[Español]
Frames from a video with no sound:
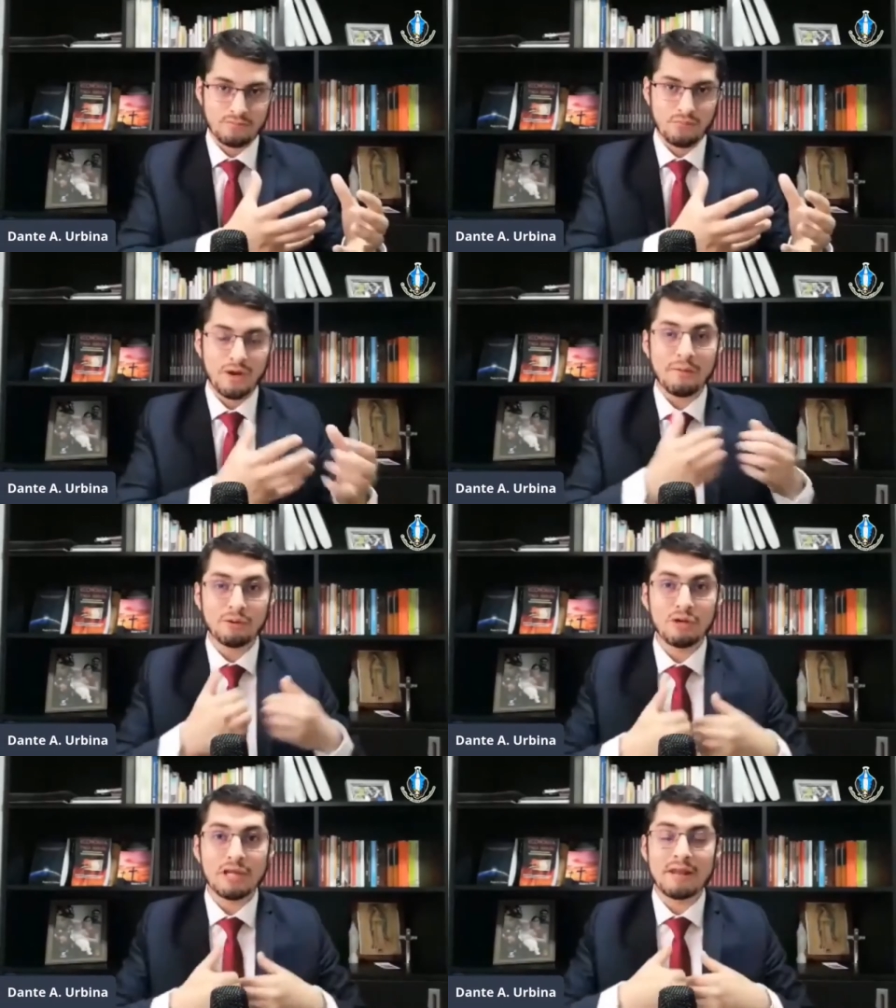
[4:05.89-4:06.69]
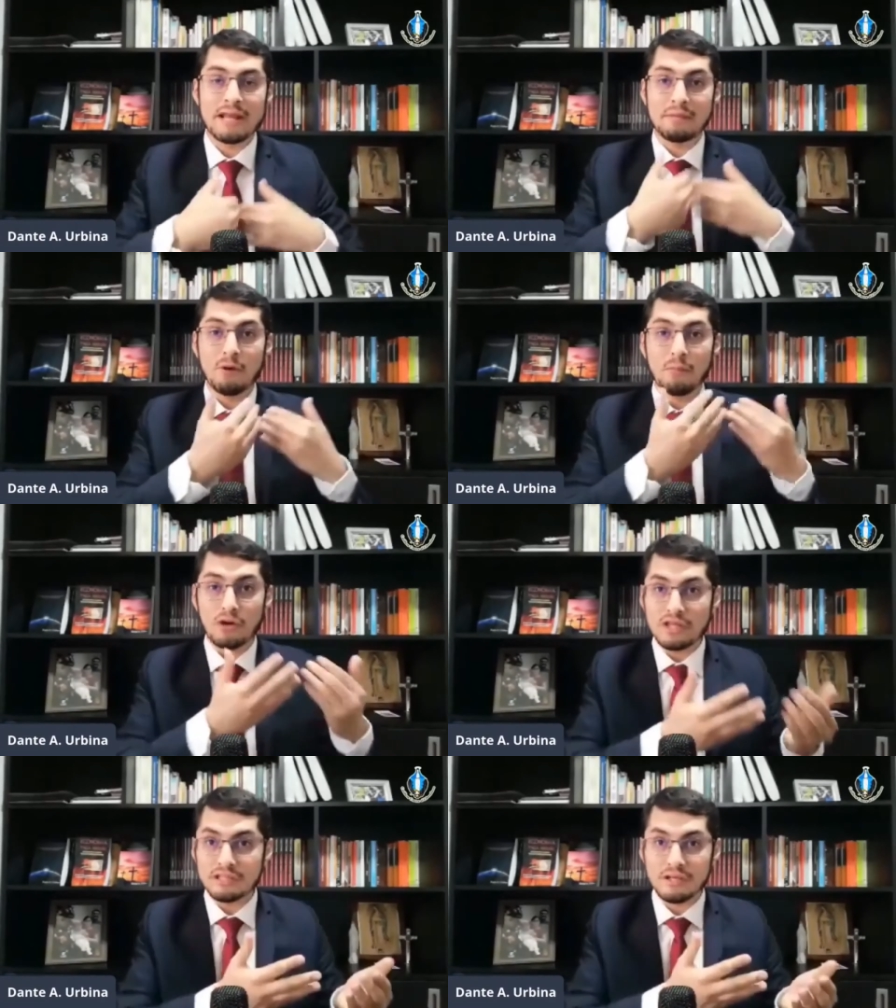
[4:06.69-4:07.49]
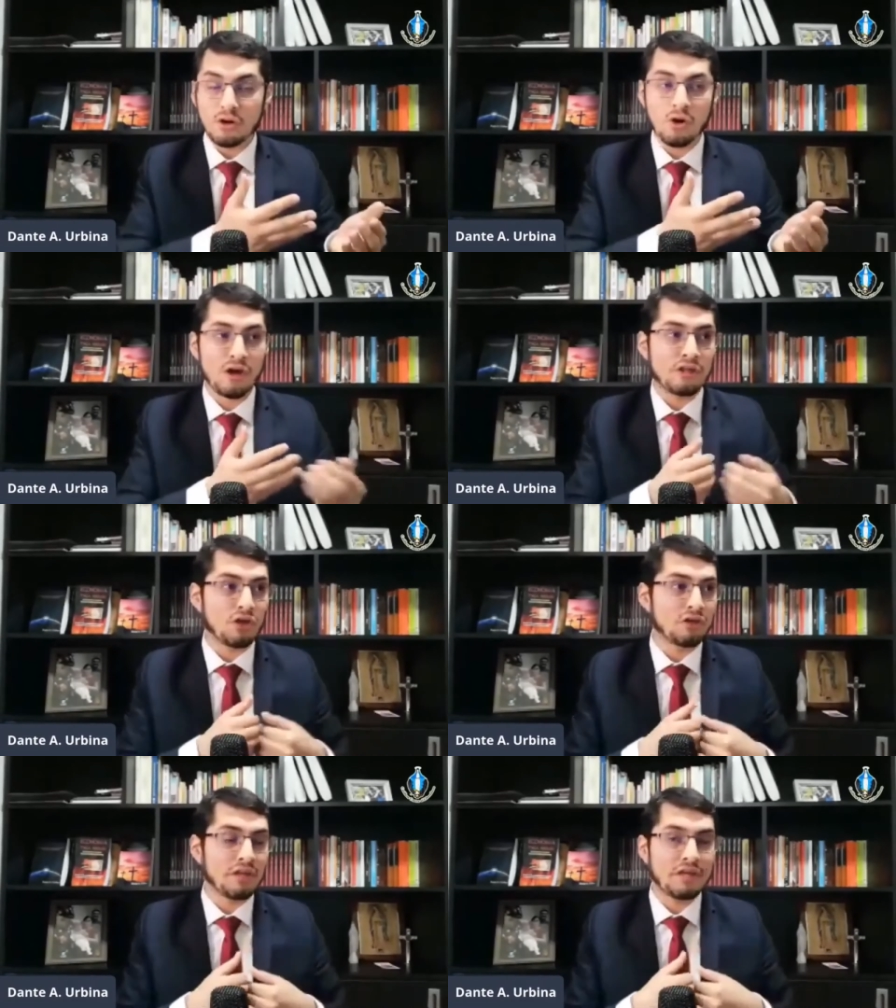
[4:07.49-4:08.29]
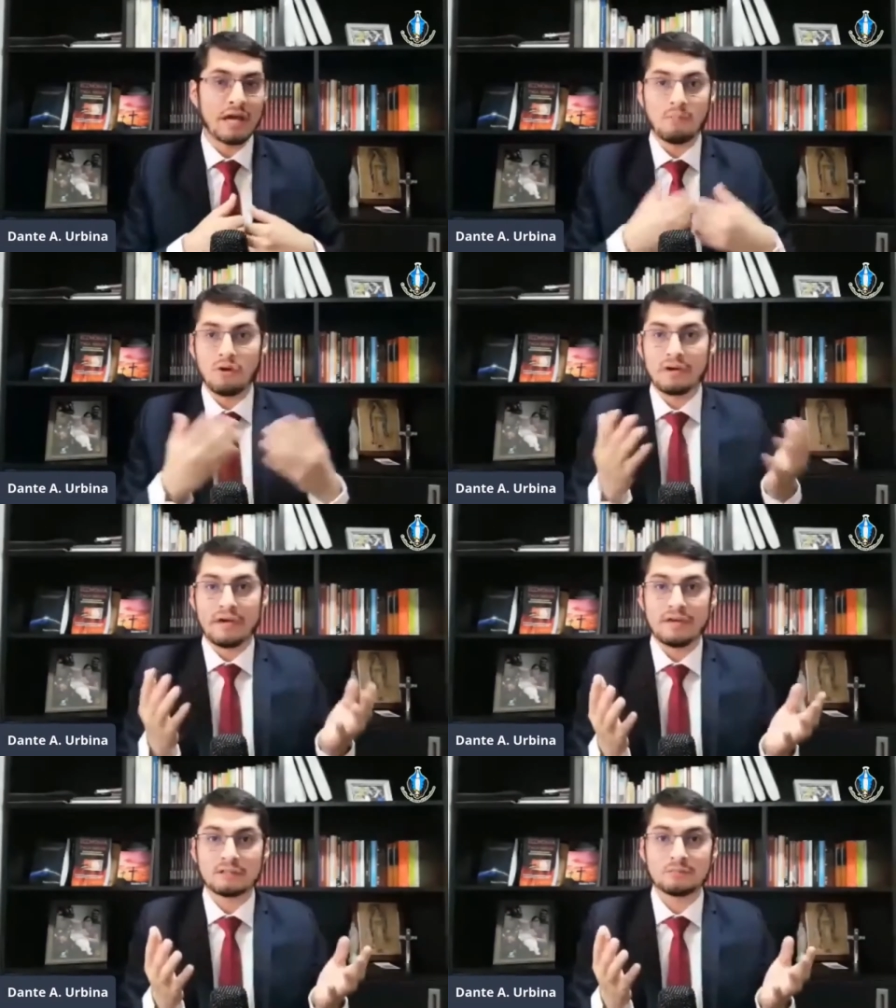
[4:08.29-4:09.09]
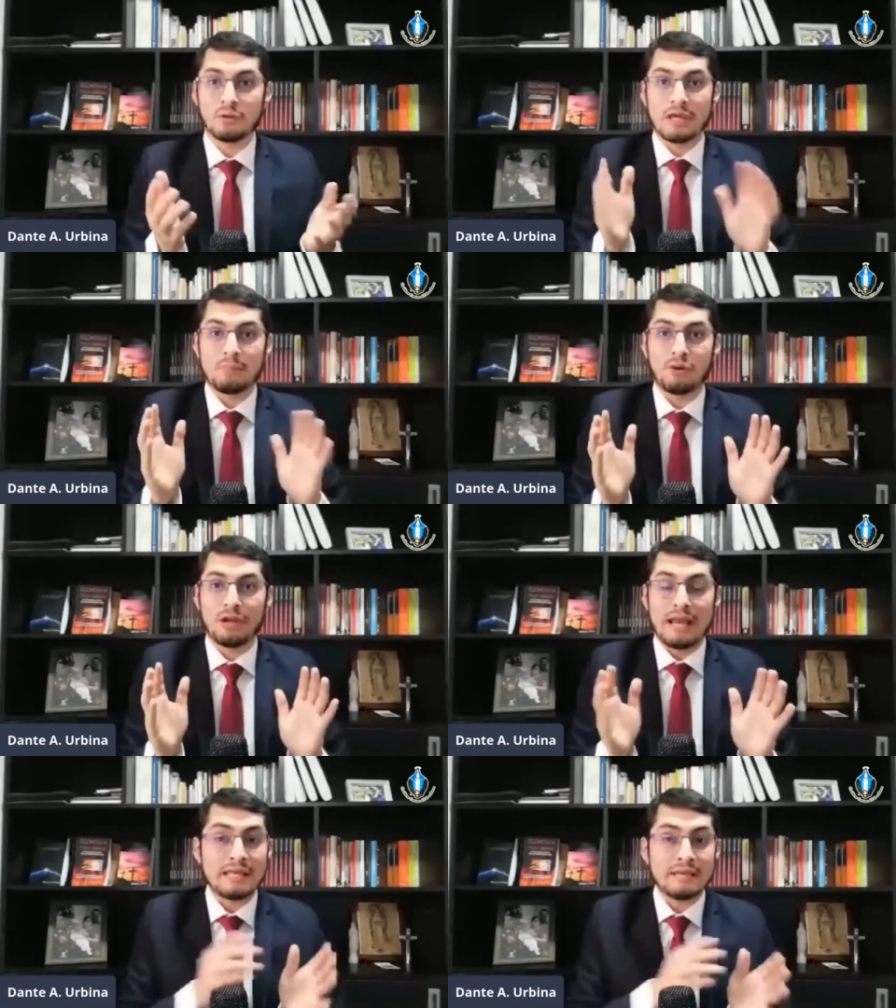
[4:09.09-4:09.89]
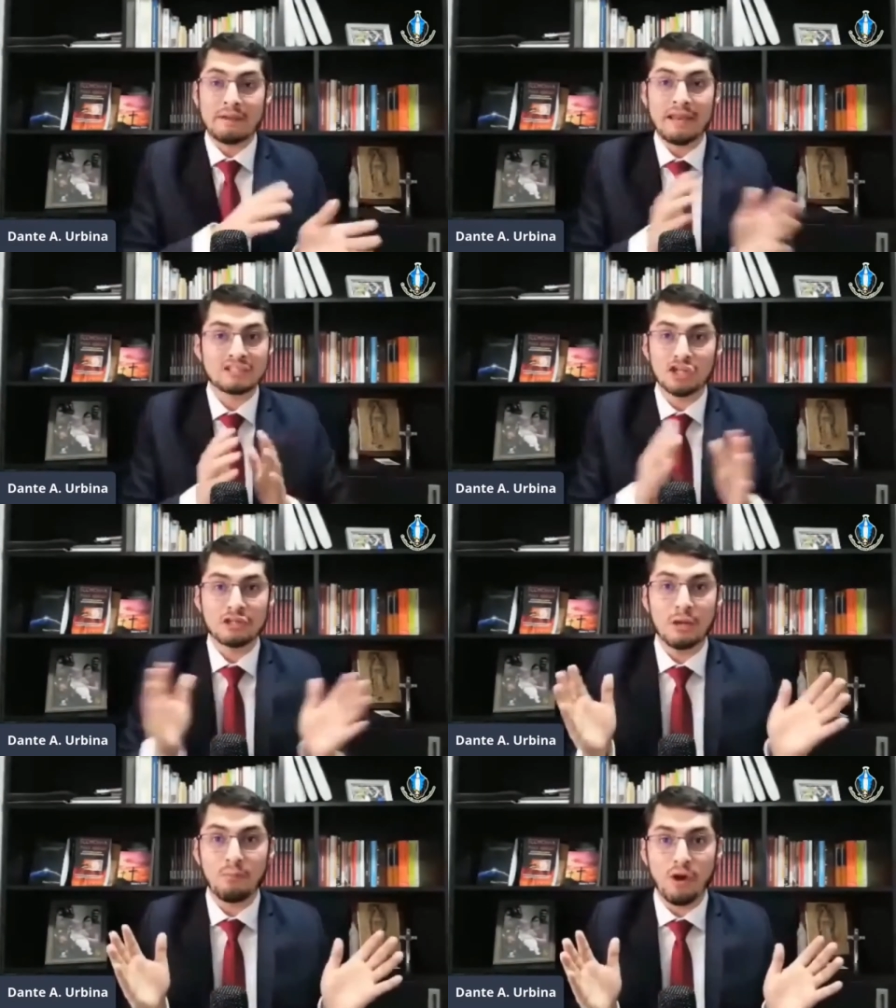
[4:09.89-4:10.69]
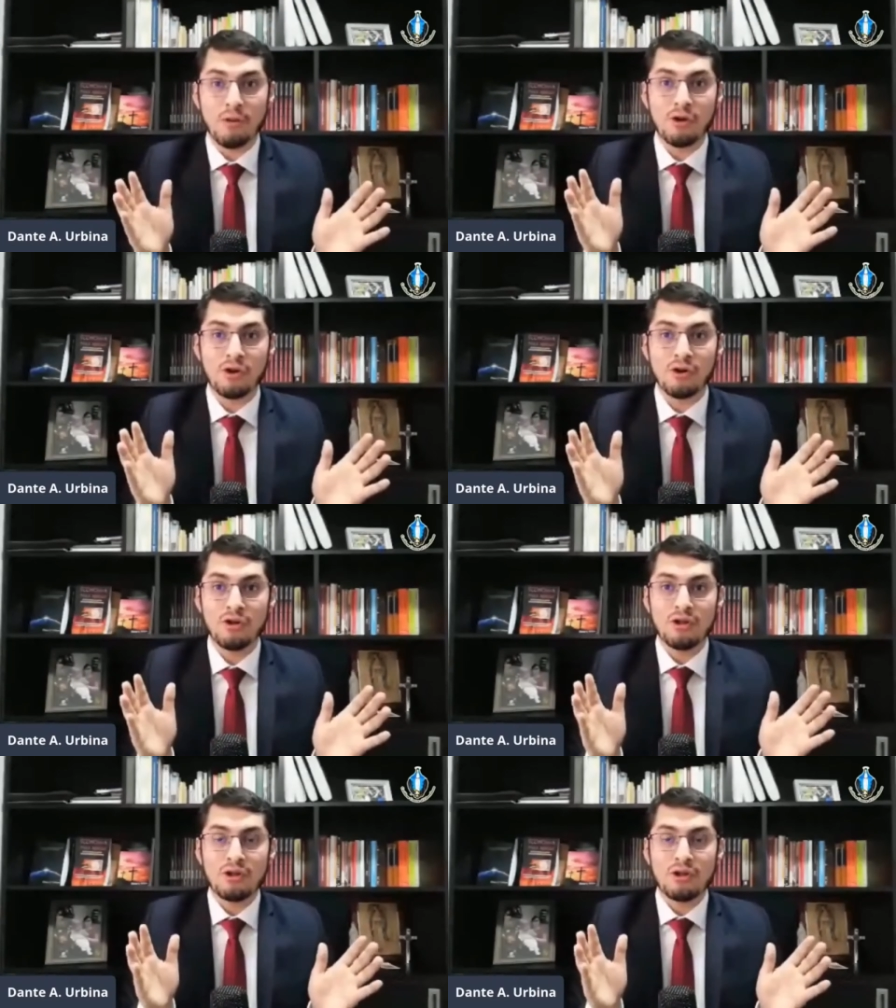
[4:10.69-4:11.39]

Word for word: Puede haber un liberalismo político en donde digamos que es, por ejemplo, la libre elección del pueblo